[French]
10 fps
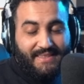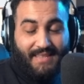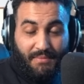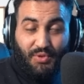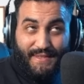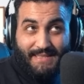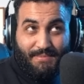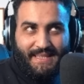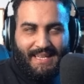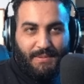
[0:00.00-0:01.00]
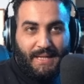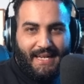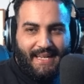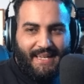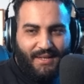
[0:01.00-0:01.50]
fait, si t'as besoin d'expliquer
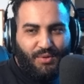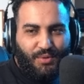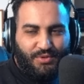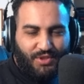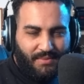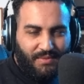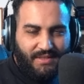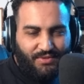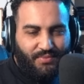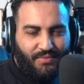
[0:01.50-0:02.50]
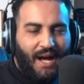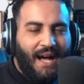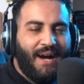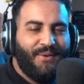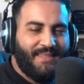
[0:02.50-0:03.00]
après et que les gens font
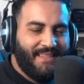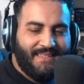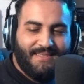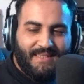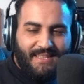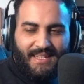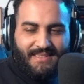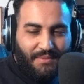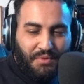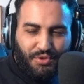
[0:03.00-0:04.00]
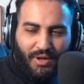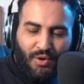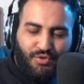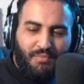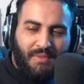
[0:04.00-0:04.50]
ah ok, c'est comme quand tu
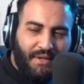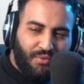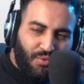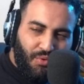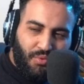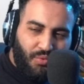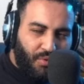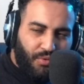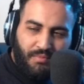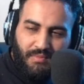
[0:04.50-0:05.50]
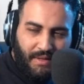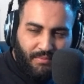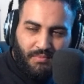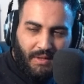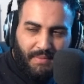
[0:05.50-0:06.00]
racontes une blague nulle ou qu'une blague,
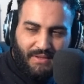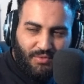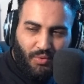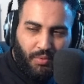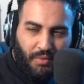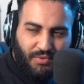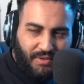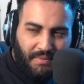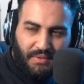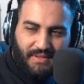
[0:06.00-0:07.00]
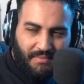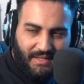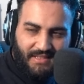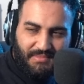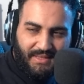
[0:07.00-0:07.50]
une blague personne comprend parce que t'as pas réussi à
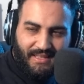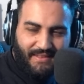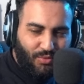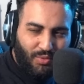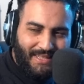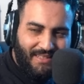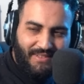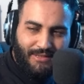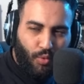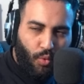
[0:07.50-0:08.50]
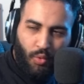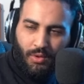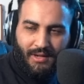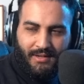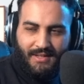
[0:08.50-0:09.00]
bien expliquer avec ton delivery de con
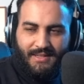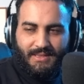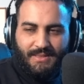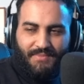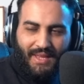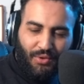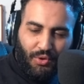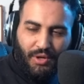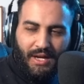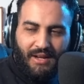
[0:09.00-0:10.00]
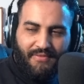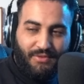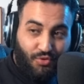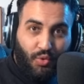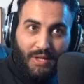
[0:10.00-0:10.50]
là et que à la
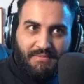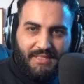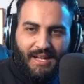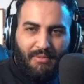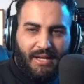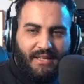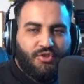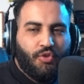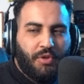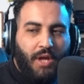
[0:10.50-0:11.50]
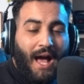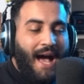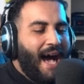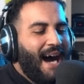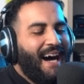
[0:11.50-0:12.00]
fin tu dois expliquer la blague et juste en mode
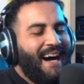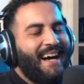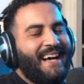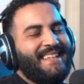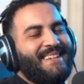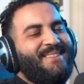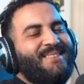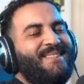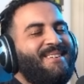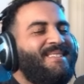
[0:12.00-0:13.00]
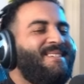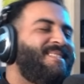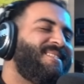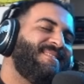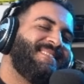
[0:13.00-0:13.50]
ah
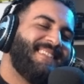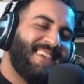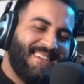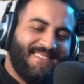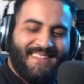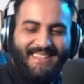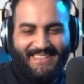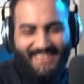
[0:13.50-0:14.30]
d'accord ok ok.